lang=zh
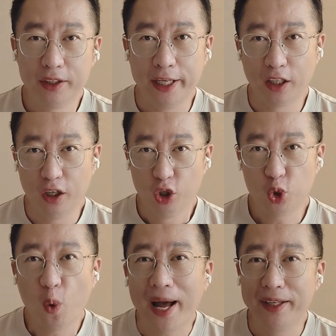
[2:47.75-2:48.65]
这个
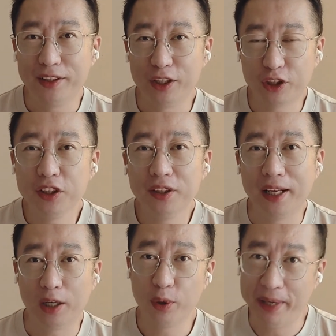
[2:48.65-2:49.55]
说话的一些声音
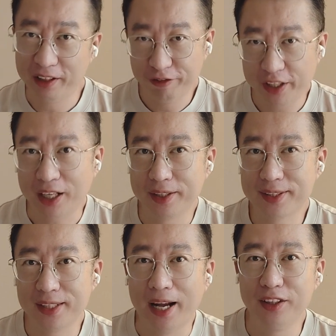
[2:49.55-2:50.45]
呢，它会变得非常的
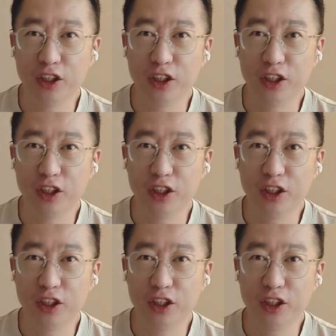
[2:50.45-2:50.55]
自然。